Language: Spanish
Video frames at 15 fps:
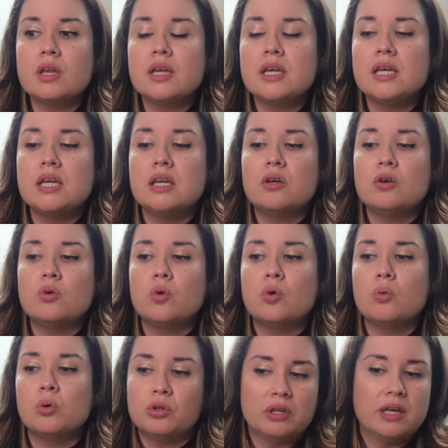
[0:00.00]
Y
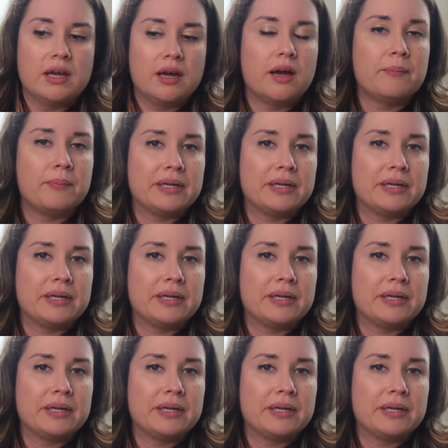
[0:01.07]
hubo un día en